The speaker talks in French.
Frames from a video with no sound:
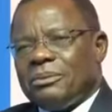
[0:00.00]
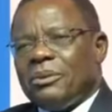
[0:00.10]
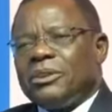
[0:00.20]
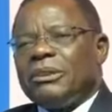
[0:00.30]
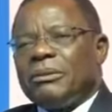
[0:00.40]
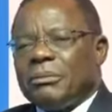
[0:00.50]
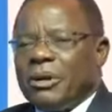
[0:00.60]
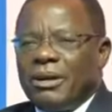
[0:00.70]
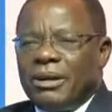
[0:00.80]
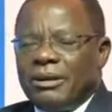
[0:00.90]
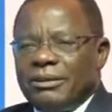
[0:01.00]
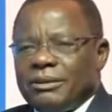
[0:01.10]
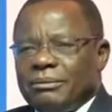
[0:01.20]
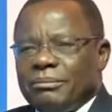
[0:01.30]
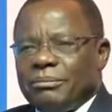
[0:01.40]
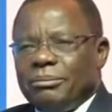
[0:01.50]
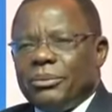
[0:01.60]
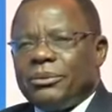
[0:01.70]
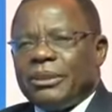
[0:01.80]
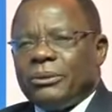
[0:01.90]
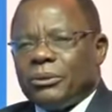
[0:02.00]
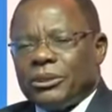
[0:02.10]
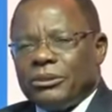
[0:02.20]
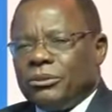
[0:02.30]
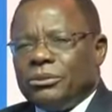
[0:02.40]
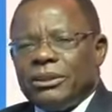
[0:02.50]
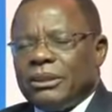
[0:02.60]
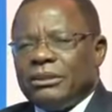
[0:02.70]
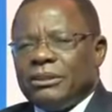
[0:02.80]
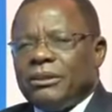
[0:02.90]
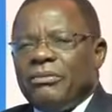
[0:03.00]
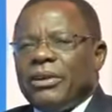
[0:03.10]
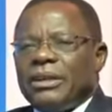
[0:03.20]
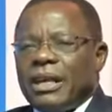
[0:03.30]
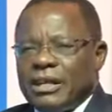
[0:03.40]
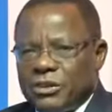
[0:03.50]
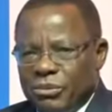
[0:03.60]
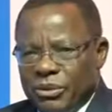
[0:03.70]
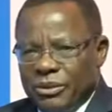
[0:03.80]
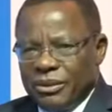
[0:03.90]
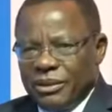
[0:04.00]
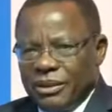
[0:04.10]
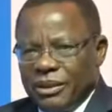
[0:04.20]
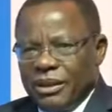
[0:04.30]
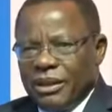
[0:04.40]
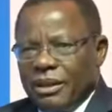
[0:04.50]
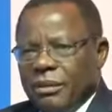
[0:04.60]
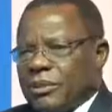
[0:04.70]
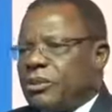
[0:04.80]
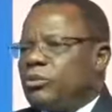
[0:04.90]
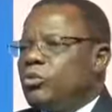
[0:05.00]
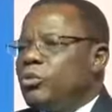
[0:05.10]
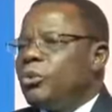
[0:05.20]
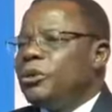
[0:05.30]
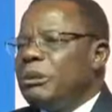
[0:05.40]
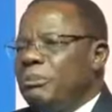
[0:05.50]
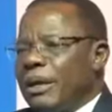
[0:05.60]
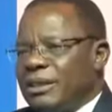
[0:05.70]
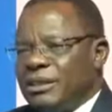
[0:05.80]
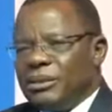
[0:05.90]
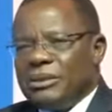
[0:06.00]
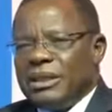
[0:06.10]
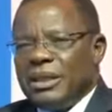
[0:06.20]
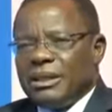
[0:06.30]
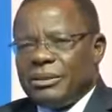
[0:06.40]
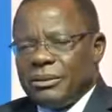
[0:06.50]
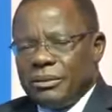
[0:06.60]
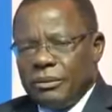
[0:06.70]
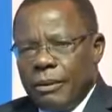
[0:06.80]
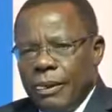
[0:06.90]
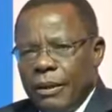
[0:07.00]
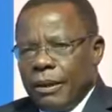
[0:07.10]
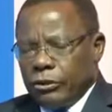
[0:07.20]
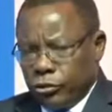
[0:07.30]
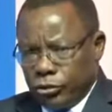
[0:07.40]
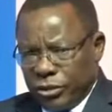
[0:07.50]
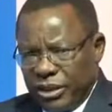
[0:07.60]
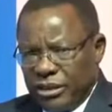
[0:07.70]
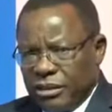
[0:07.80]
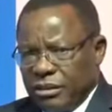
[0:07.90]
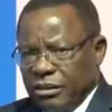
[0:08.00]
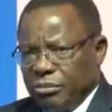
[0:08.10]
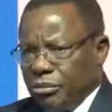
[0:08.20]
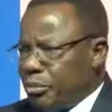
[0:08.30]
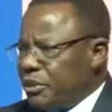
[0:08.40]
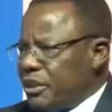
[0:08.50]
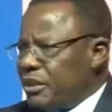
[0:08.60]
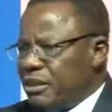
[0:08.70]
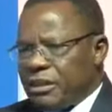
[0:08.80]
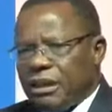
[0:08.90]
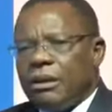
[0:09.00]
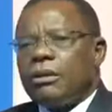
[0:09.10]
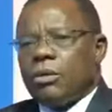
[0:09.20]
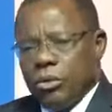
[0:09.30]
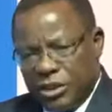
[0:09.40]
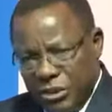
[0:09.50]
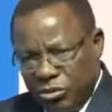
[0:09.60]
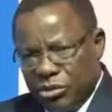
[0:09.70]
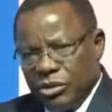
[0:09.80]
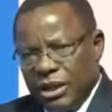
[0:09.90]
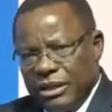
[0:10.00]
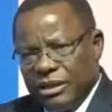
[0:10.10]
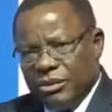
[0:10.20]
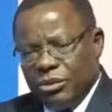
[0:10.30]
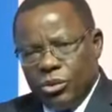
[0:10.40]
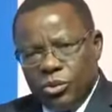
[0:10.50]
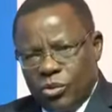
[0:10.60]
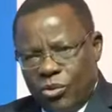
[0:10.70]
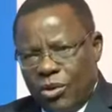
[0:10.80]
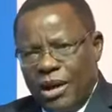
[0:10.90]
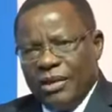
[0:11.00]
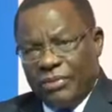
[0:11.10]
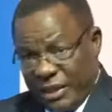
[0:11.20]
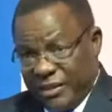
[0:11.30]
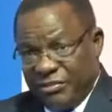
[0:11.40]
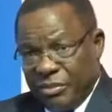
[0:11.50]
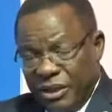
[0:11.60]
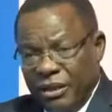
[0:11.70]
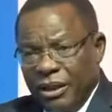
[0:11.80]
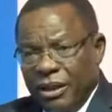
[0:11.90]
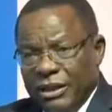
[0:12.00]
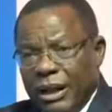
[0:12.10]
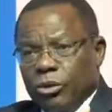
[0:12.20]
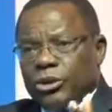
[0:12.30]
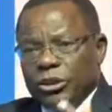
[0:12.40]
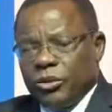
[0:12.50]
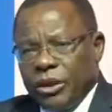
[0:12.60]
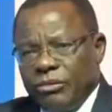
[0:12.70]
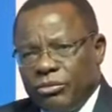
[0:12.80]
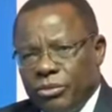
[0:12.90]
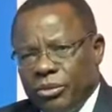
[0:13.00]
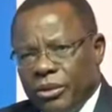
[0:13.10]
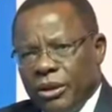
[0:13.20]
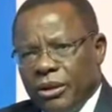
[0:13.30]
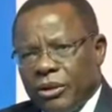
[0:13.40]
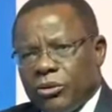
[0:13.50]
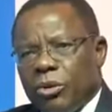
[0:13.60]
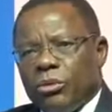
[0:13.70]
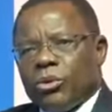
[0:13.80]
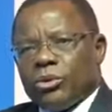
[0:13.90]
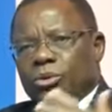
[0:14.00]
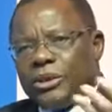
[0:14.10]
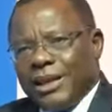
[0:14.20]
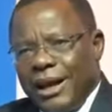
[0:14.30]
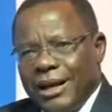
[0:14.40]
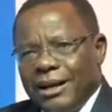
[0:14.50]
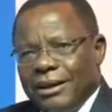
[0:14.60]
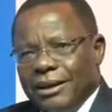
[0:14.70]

Non, c'est vraiment euh, plus que des conjectures, c'est un fantasme. Parce que tout le monde est parti de l'idée que juriste, publiciste, constitutionnaliste de surcroît, effectivement, la logique aurait voulu que l'on me consultât